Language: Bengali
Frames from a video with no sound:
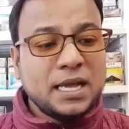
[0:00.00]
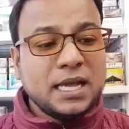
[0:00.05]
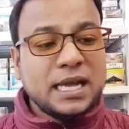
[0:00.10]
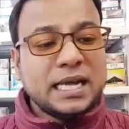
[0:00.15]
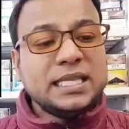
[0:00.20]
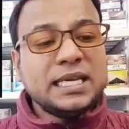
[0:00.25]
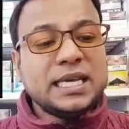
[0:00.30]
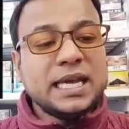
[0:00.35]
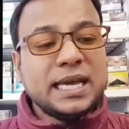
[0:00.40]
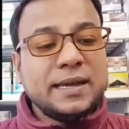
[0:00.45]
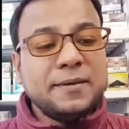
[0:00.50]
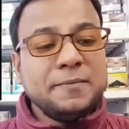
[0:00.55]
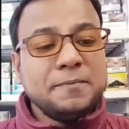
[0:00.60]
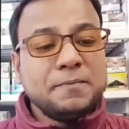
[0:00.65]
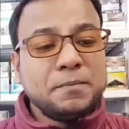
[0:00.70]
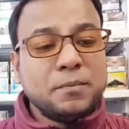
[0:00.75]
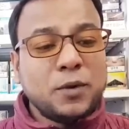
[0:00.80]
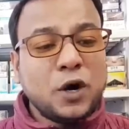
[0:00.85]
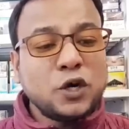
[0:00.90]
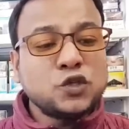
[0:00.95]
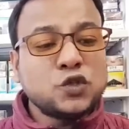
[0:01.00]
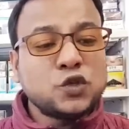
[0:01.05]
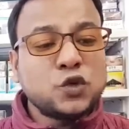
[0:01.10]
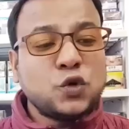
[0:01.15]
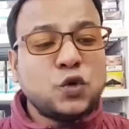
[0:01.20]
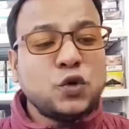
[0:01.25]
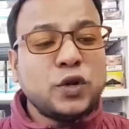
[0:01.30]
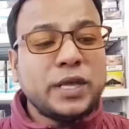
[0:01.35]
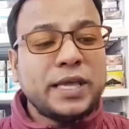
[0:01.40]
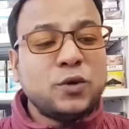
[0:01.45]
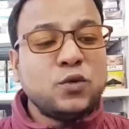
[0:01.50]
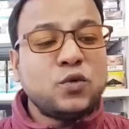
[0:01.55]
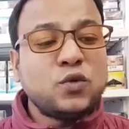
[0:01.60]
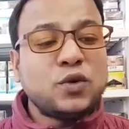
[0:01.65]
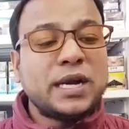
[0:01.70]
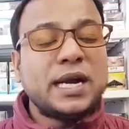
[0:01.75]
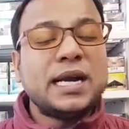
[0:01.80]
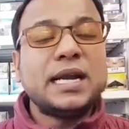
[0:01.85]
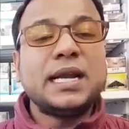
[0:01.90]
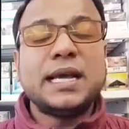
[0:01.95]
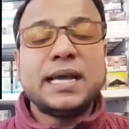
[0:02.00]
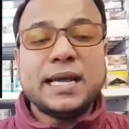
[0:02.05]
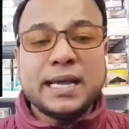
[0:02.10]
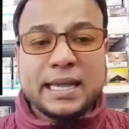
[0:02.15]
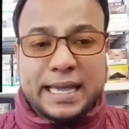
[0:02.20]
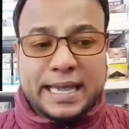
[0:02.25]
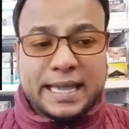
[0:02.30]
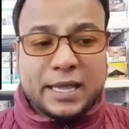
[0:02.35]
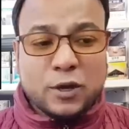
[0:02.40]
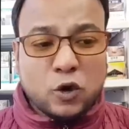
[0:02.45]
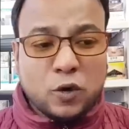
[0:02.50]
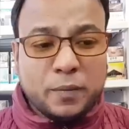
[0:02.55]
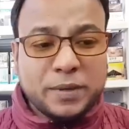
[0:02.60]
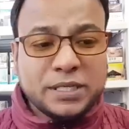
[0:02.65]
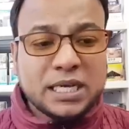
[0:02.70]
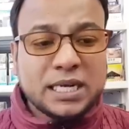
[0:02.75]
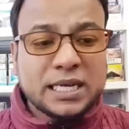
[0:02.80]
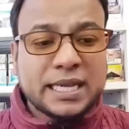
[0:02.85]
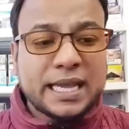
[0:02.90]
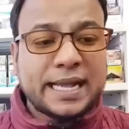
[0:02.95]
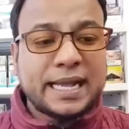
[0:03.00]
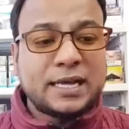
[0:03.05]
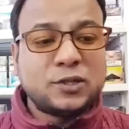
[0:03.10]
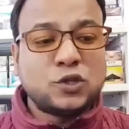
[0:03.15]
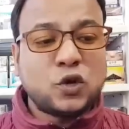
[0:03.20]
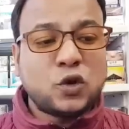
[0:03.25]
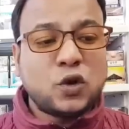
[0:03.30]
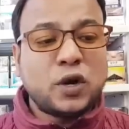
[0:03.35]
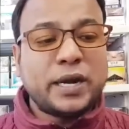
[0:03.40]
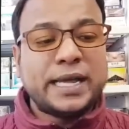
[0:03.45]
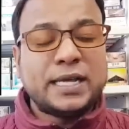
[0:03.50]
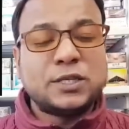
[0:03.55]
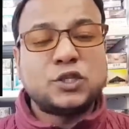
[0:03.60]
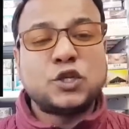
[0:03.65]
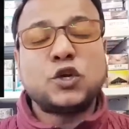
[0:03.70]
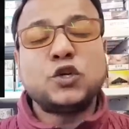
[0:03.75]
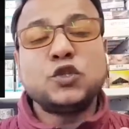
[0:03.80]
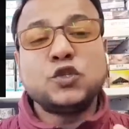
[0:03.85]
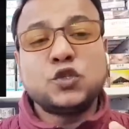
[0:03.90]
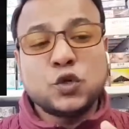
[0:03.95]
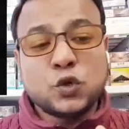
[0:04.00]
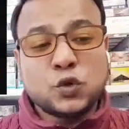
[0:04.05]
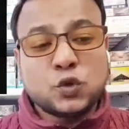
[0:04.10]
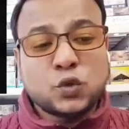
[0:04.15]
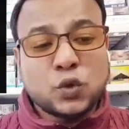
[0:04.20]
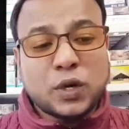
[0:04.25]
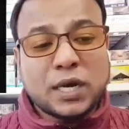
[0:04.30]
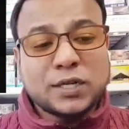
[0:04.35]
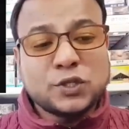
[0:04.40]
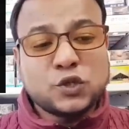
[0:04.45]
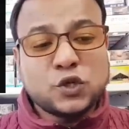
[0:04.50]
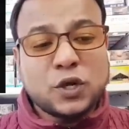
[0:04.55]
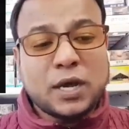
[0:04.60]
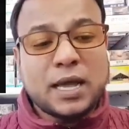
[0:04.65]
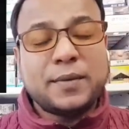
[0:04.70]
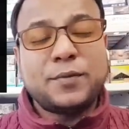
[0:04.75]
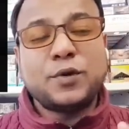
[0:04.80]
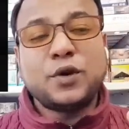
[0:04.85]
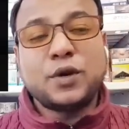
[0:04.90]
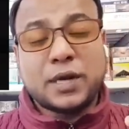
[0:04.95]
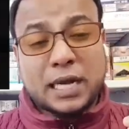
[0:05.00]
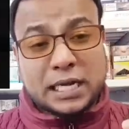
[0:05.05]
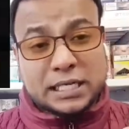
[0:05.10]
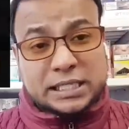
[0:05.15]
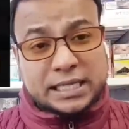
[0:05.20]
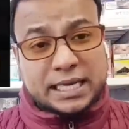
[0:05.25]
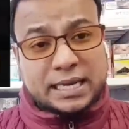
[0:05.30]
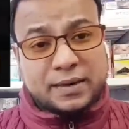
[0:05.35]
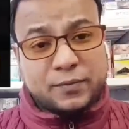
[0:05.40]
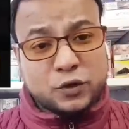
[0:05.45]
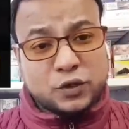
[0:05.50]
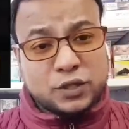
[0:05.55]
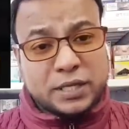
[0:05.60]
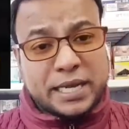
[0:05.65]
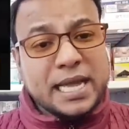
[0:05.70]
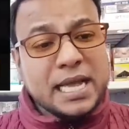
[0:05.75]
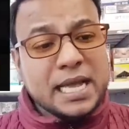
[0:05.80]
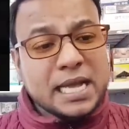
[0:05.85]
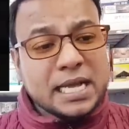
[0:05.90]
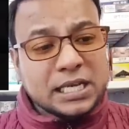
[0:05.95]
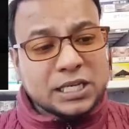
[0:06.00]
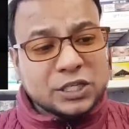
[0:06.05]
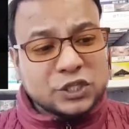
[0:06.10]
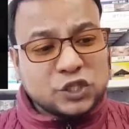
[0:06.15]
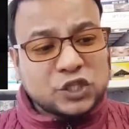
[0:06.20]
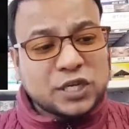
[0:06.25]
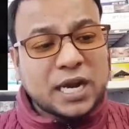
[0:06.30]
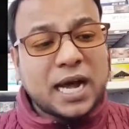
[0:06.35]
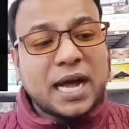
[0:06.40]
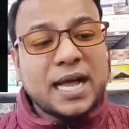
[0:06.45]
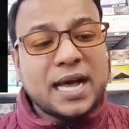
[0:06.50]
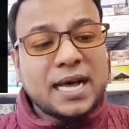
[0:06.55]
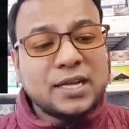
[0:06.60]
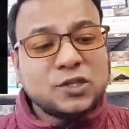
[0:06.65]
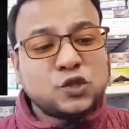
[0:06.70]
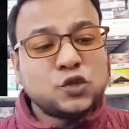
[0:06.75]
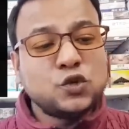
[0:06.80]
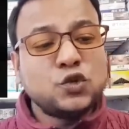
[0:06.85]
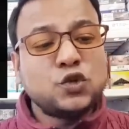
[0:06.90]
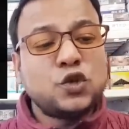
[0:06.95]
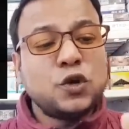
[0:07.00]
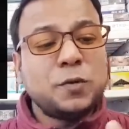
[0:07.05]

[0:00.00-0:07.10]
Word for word: এদিকে মস্কোর ইউক্রেনে এই অভিযানকে কেন্দ্র করে যখন যুক্তরাষ্ট্র এবং রাশিয়ার মধ্যে ছায়া যুদ্ধ